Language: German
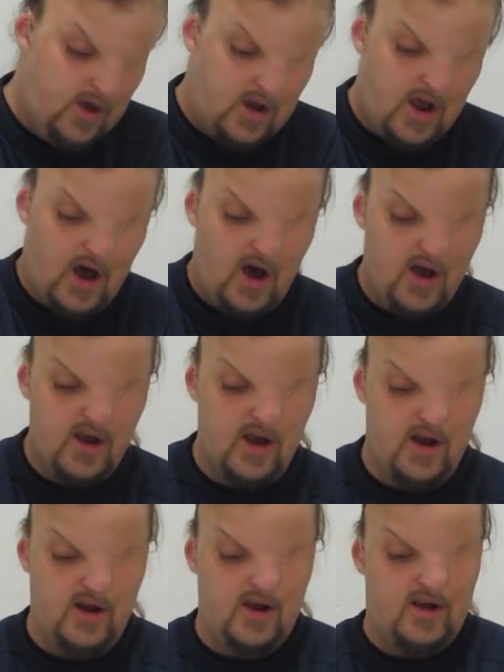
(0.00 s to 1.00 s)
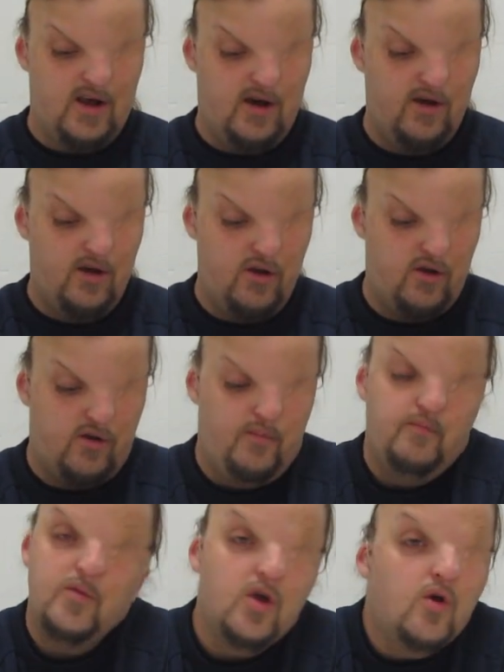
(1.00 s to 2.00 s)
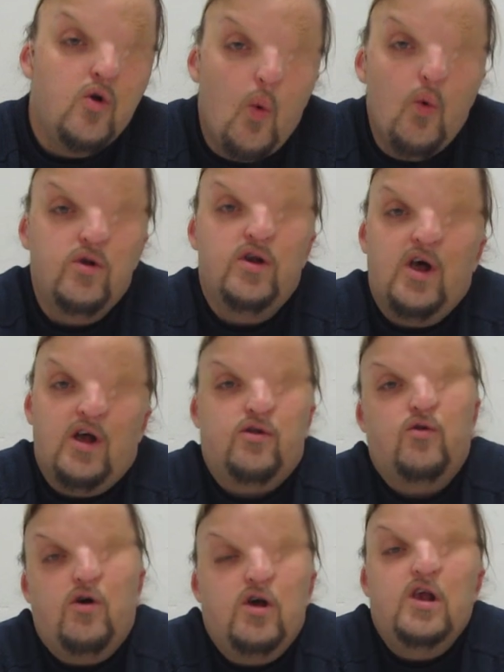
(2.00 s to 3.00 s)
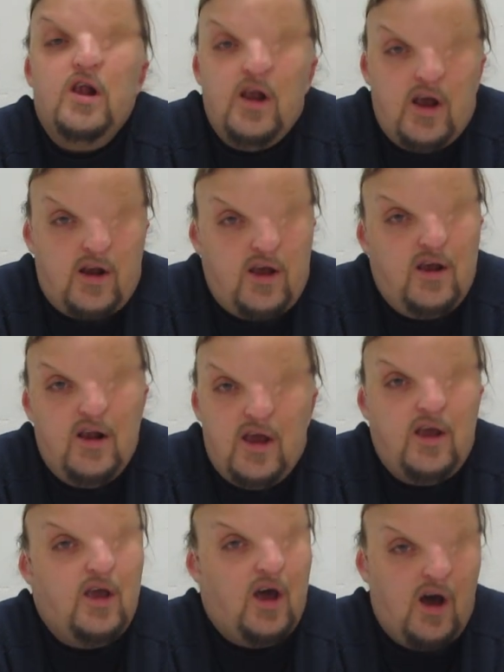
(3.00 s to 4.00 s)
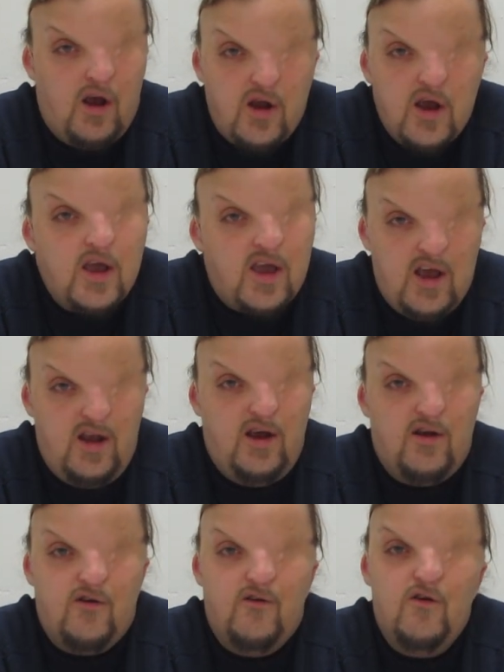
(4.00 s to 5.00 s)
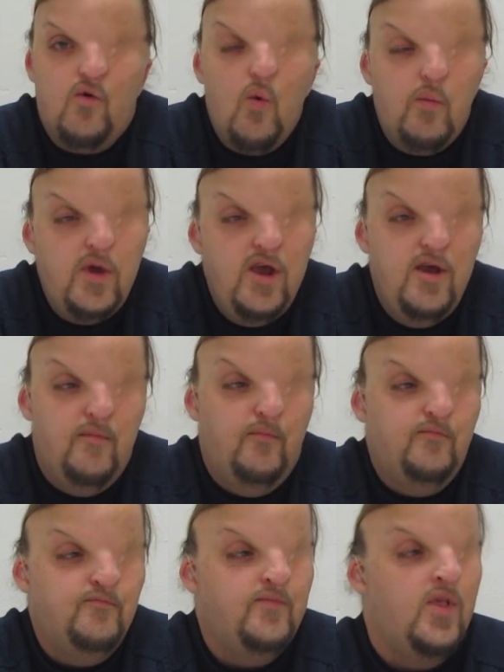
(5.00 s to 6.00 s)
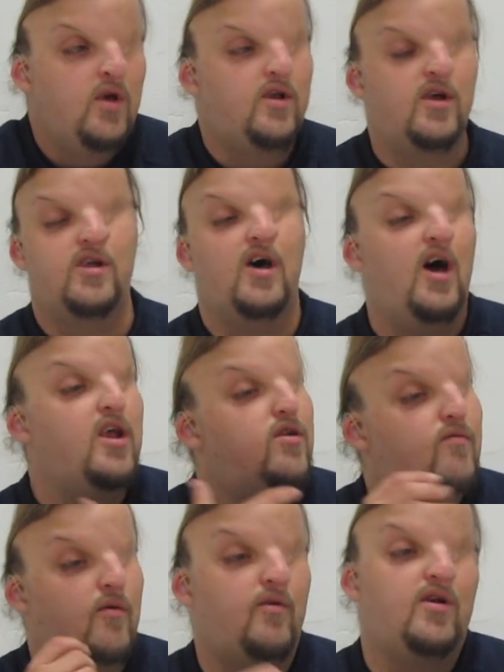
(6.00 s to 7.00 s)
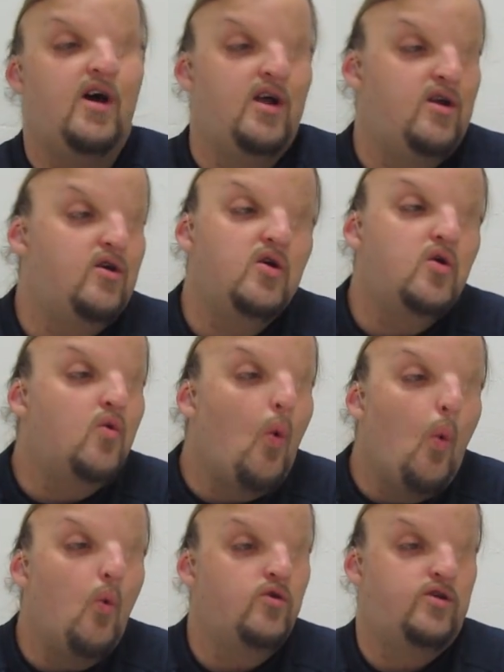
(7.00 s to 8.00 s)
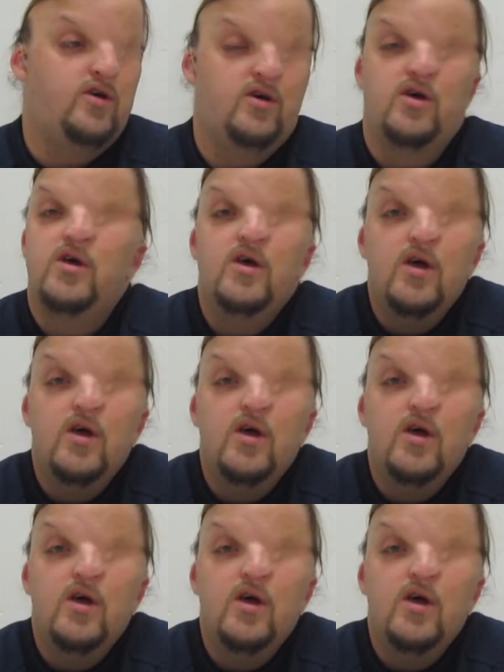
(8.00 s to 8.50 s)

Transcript: Der Haken an der Sache ist, Klonen erzeugt lediglich eine genetische Kopie. Das heißt, wenn man eine große